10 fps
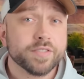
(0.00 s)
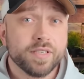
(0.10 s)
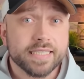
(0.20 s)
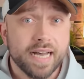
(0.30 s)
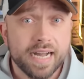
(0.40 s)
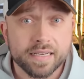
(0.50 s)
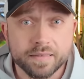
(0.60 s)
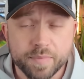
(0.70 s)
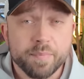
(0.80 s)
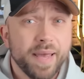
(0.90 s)
was soll ich
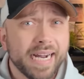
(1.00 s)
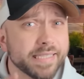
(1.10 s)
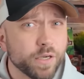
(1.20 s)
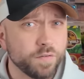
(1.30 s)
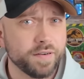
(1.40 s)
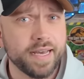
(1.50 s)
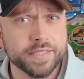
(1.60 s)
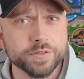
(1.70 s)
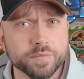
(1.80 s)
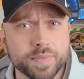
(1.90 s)
sagen? Man merkt es auch
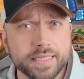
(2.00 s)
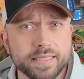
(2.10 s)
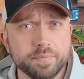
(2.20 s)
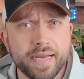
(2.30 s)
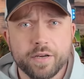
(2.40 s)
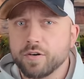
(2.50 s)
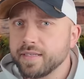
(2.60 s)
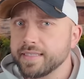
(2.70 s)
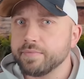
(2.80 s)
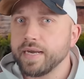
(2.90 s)
vielleicht so ein bisschen. Mein
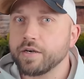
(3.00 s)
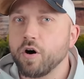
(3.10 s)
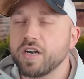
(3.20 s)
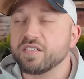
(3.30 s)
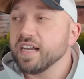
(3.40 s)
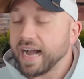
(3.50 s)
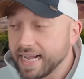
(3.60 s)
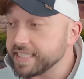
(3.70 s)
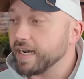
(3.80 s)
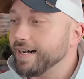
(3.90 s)
Cognit, mein Cock.
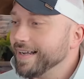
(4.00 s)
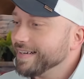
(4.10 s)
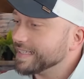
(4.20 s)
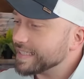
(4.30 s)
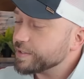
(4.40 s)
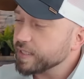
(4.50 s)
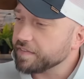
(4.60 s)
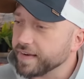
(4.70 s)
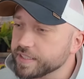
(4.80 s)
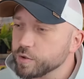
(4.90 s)
Alter, das ist so
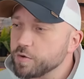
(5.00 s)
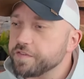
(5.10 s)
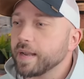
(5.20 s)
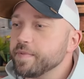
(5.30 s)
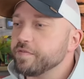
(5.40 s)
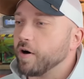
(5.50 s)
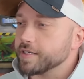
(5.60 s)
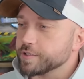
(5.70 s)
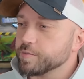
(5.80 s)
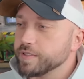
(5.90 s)
der Versuch,
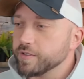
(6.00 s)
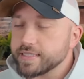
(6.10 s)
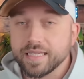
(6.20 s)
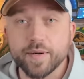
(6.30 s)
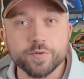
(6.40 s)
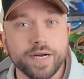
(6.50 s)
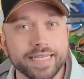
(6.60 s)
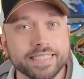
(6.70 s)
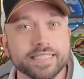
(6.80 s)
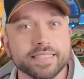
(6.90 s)
Fremdworte zu benutzen, aber du
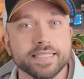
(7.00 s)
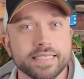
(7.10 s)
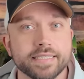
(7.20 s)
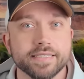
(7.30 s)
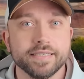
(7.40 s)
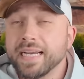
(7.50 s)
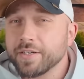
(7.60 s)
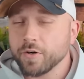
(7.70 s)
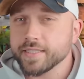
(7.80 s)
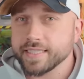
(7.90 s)
kannst es nicht.
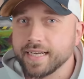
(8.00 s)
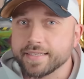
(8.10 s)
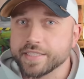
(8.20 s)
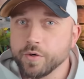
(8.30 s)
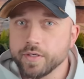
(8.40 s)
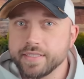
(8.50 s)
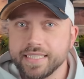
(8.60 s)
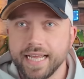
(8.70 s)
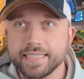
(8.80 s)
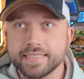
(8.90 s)
Meine Konzentration,
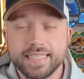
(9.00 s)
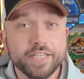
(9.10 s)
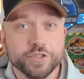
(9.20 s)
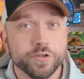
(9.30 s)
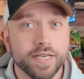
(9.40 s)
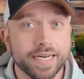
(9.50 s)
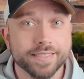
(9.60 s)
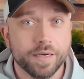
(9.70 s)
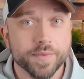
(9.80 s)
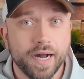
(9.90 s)
die lässt jetzt schon
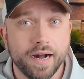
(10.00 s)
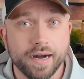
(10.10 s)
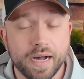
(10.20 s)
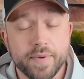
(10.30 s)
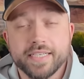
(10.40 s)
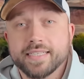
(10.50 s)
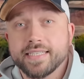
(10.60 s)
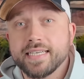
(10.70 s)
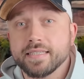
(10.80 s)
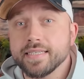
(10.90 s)
langsam nach. Aber
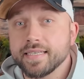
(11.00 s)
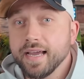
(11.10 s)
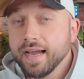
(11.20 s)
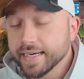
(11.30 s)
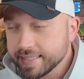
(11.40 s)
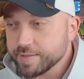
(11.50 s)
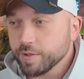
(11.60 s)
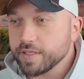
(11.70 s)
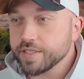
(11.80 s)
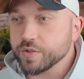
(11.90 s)
tatsächlich, es ist
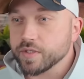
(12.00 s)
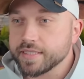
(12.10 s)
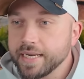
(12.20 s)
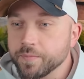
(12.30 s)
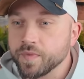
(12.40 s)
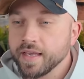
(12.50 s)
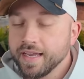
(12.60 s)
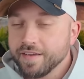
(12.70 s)
wirklich so ein Ding,